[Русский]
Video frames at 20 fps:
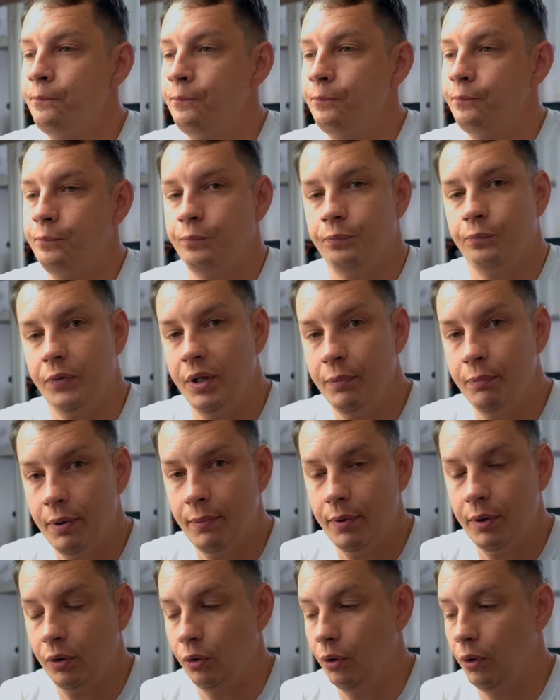не
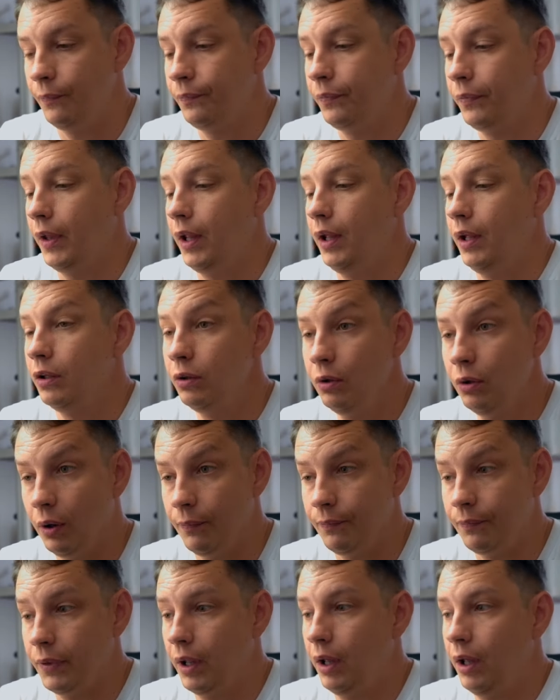помогло.
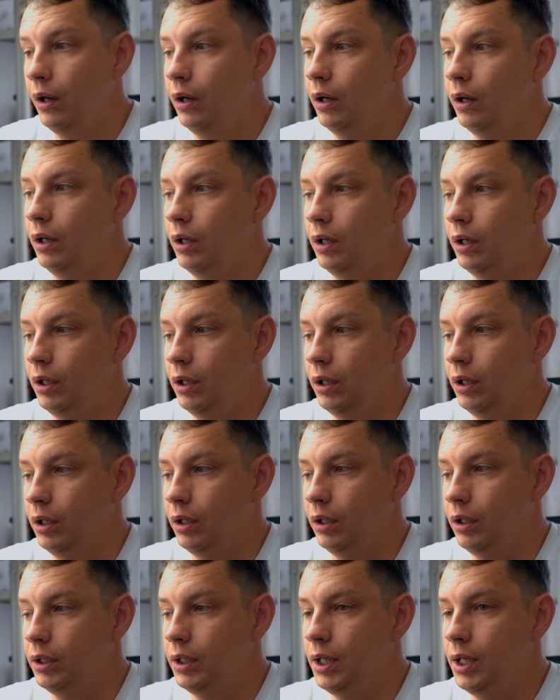Но
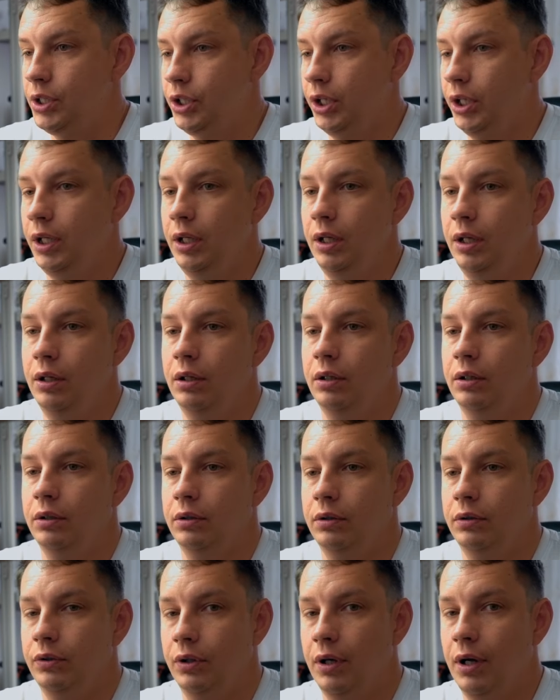э, очки
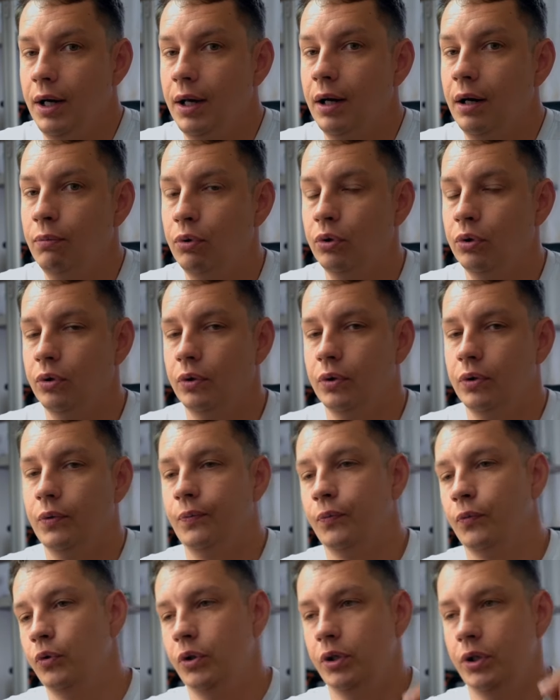как работают?
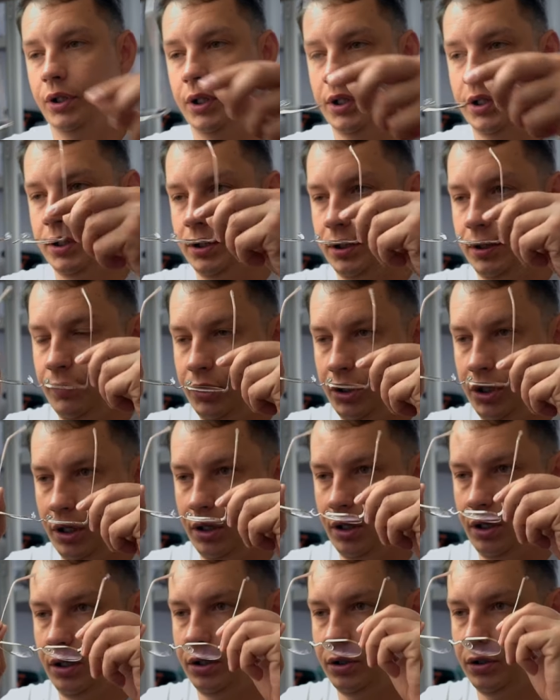У них есть
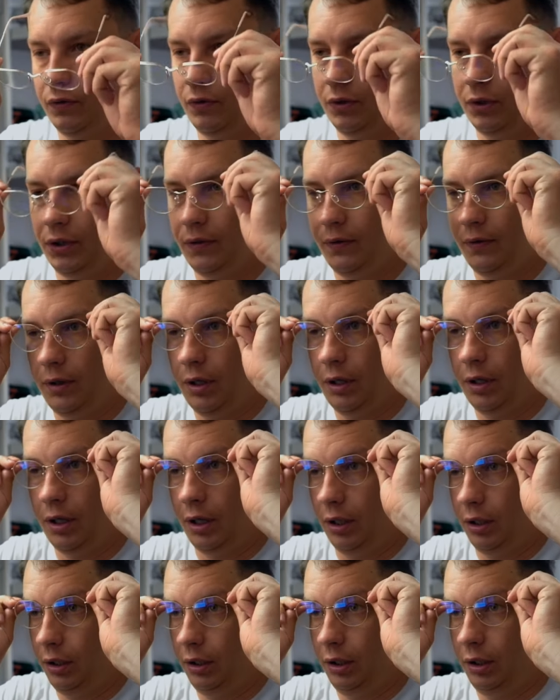замечательное свойство,
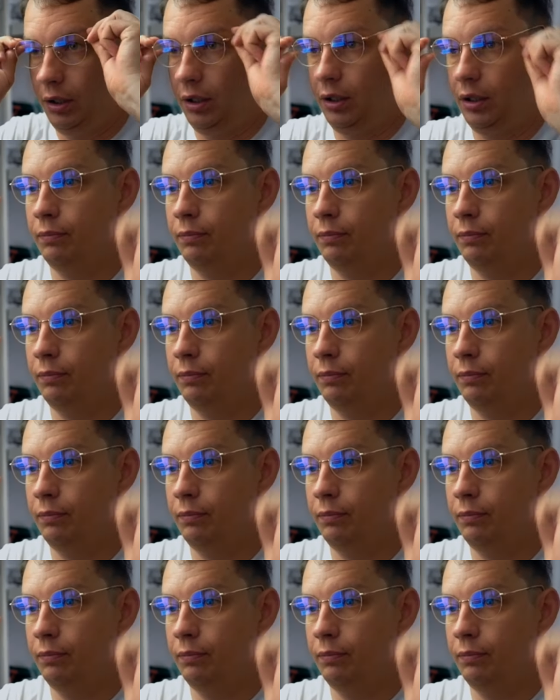они